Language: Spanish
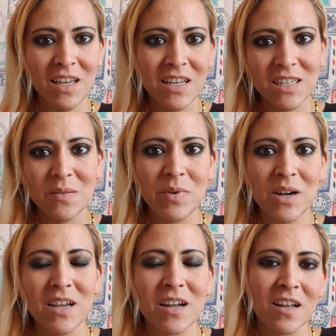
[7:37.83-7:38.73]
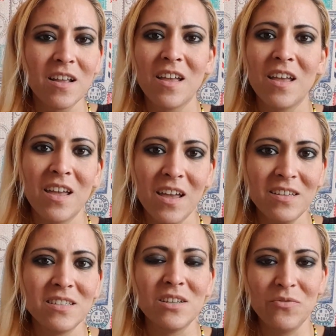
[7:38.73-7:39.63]
esa pareja
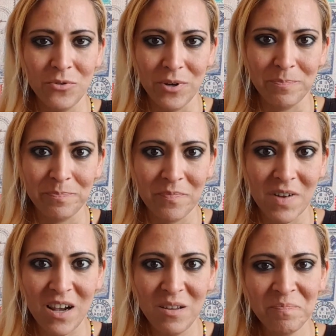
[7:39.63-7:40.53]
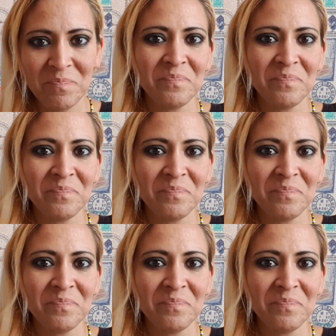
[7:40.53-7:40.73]
que se fue, ¿vale?